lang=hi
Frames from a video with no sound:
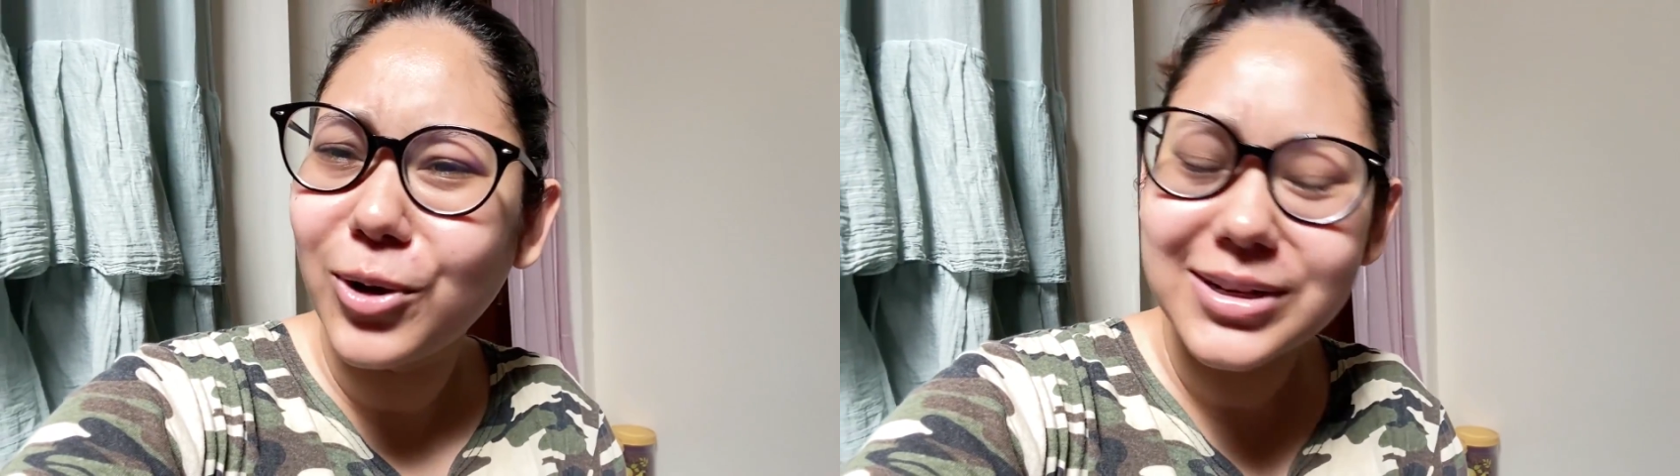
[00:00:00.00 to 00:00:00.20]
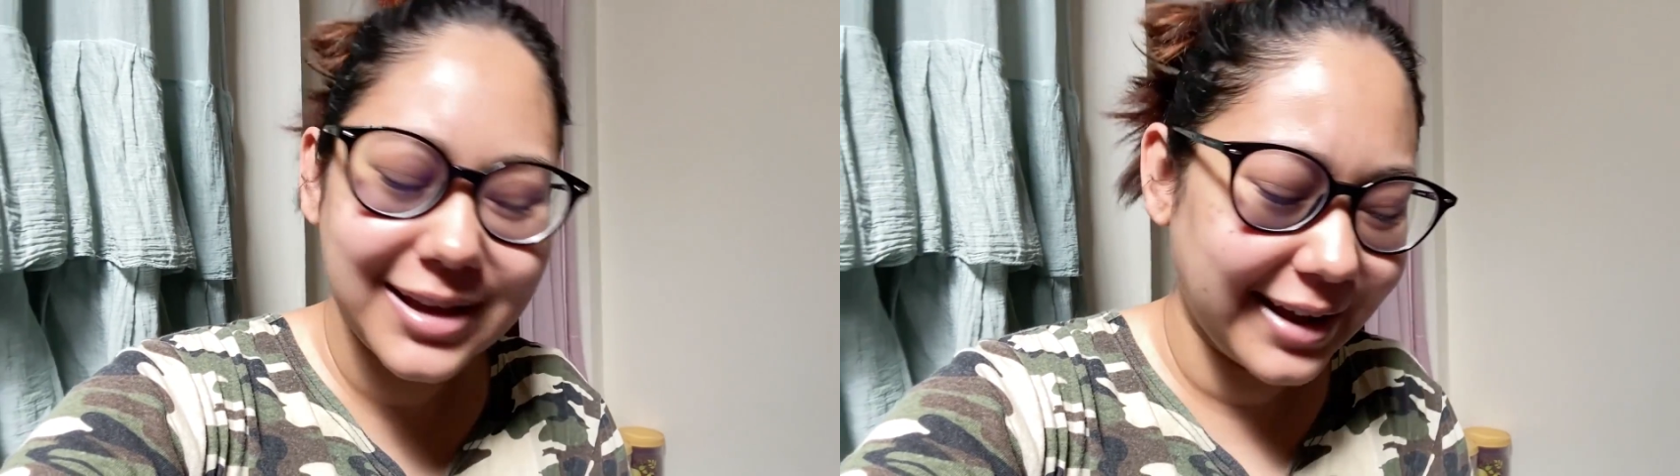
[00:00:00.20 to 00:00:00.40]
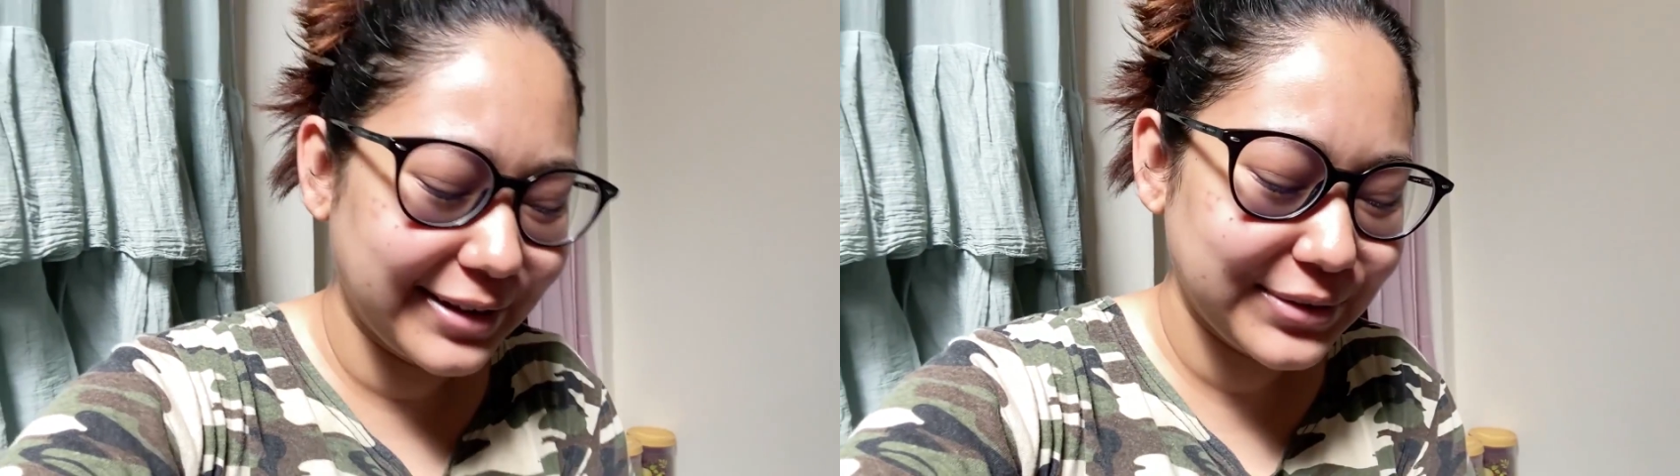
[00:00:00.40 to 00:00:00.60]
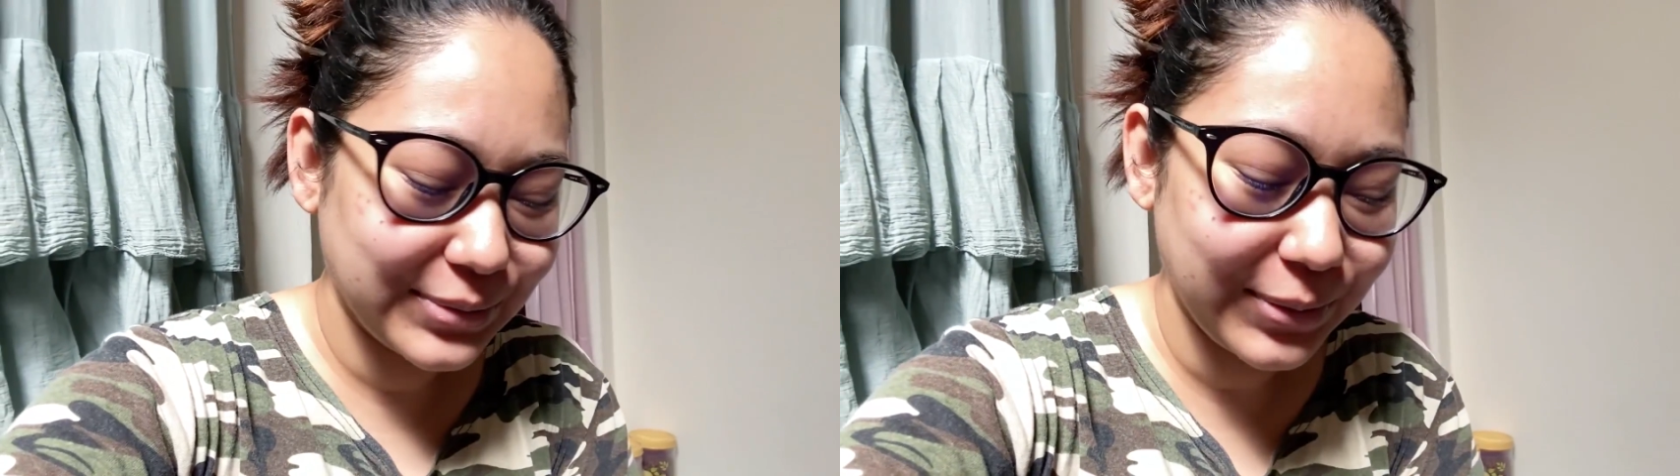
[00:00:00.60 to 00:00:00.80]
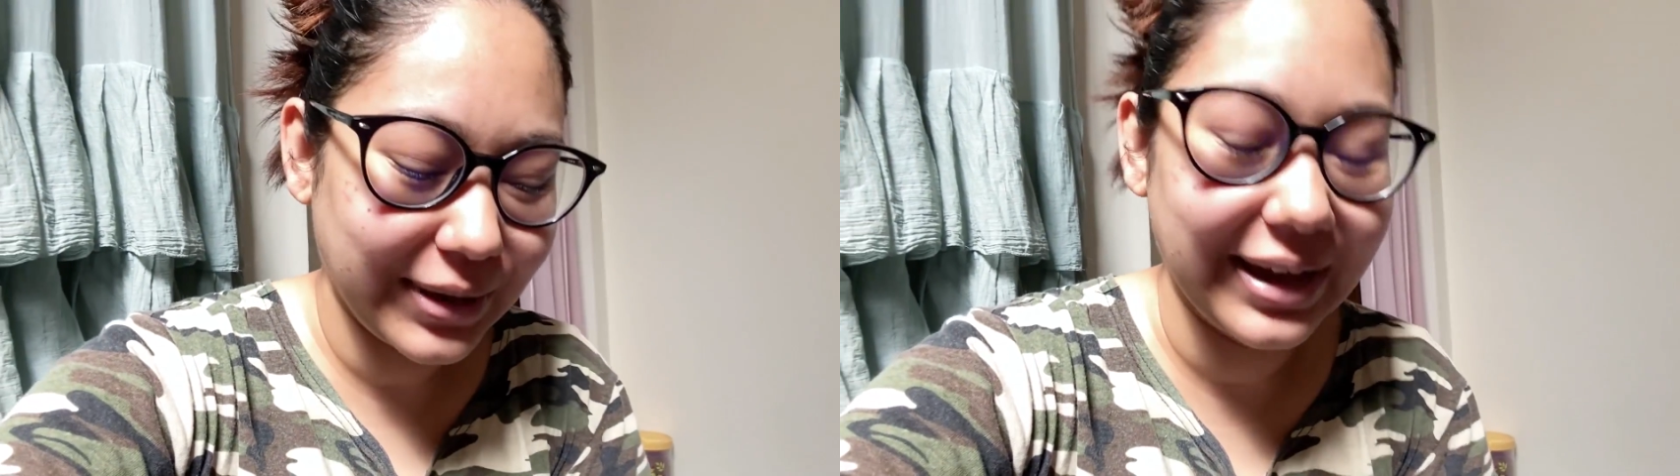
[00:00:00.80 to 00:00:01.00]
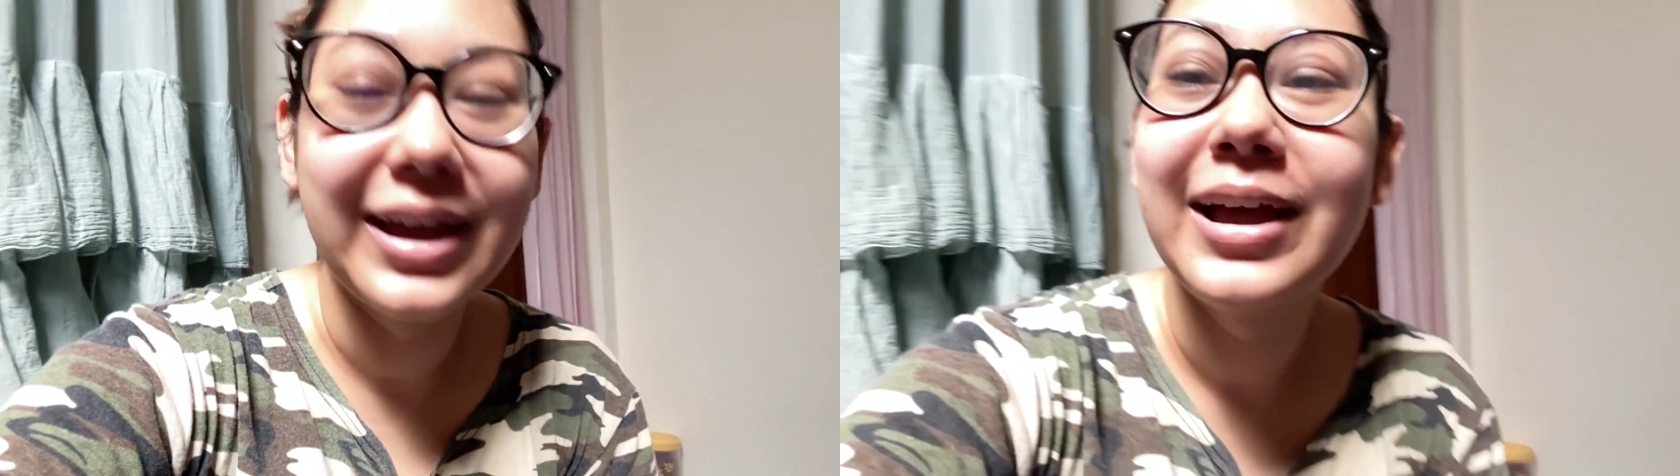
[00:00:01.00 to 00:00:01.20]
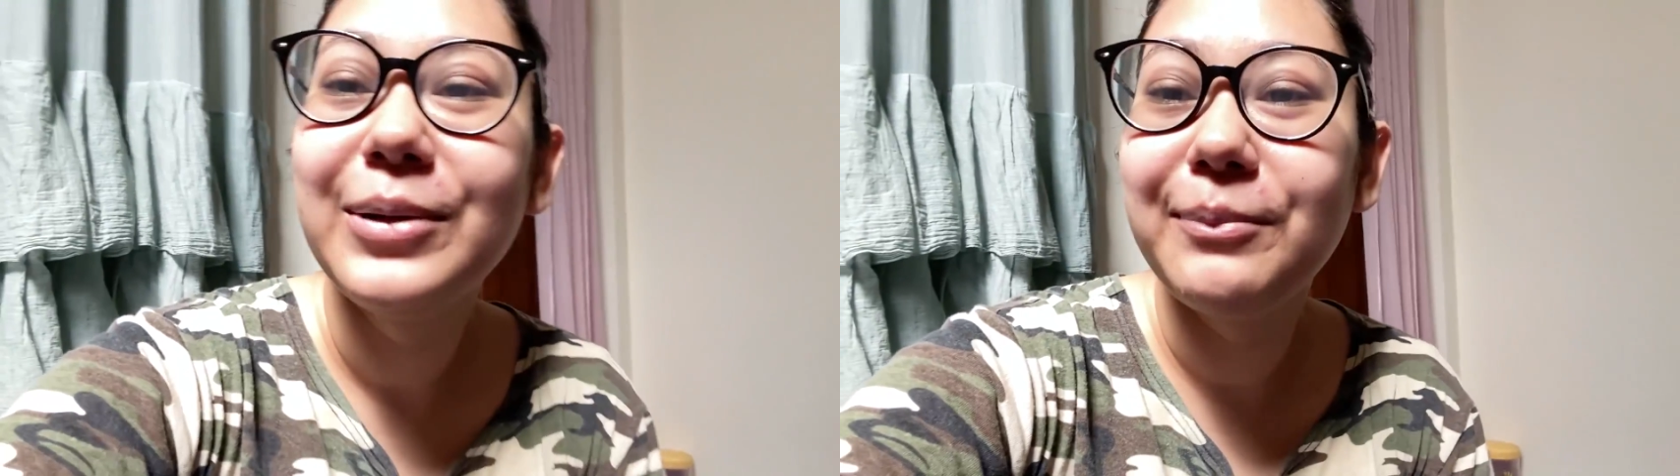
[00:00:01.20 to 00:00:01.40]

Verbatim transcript: थॉट्स आ रहे हैं सो so, ओके okay,